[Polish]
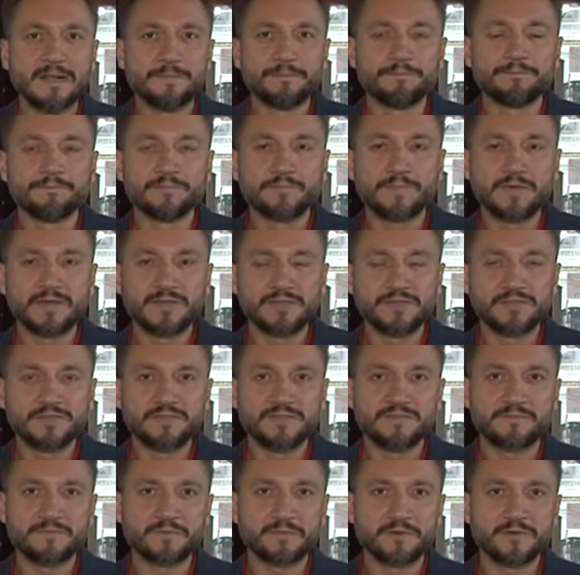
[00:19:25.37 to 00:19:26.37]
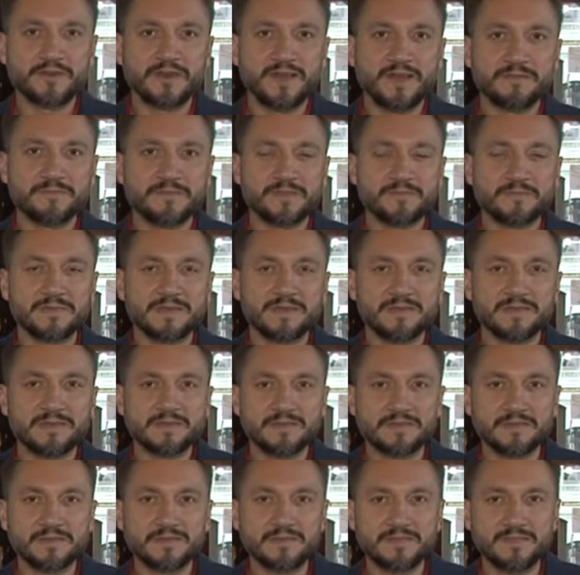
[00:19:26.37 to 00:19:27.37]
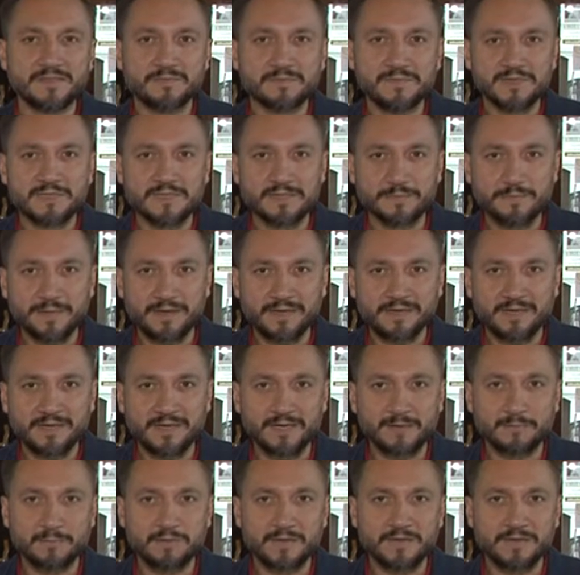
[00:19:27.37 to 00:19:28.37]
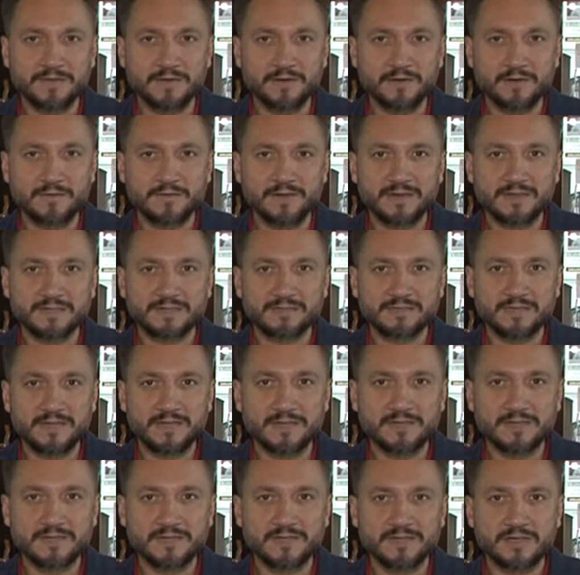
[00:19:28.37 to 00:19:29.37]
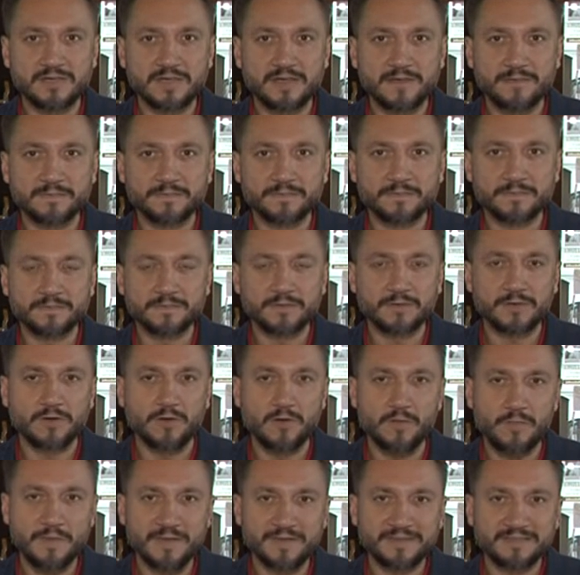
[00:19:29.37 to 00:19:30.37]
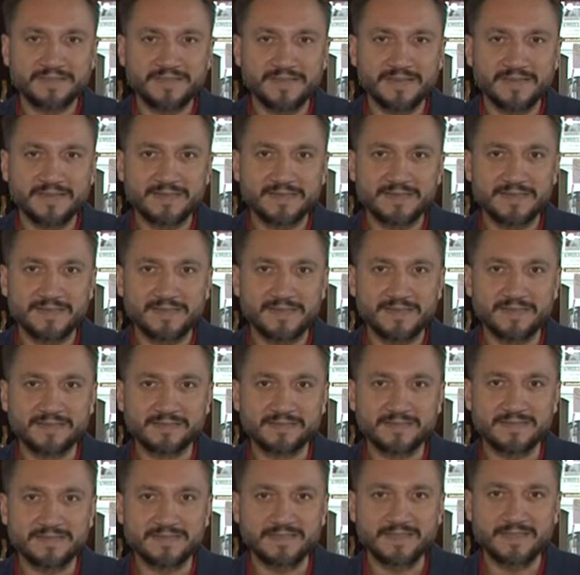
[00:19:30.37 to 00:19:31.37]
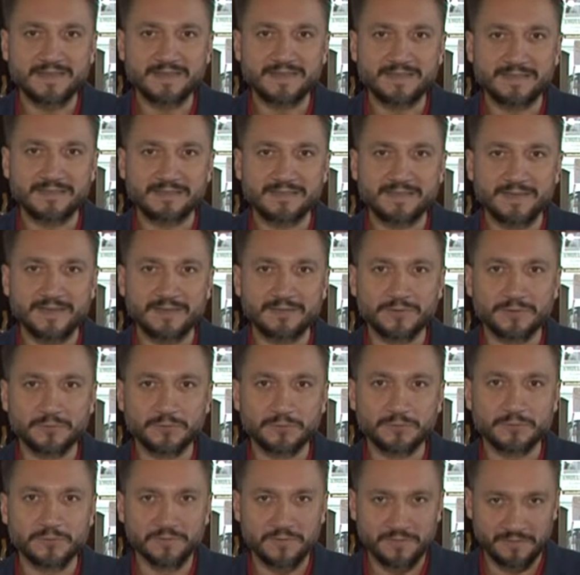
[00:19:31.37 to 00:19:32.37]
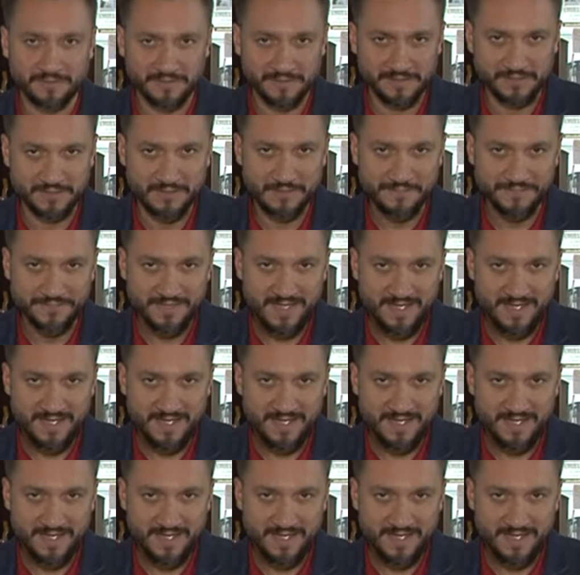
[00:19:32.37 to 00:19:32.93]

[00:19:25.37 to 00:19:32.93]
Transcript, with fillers: Będzie w programie m.in. spektakl plenerowy, ale także mm, komedia na deskach Teatru Nowego.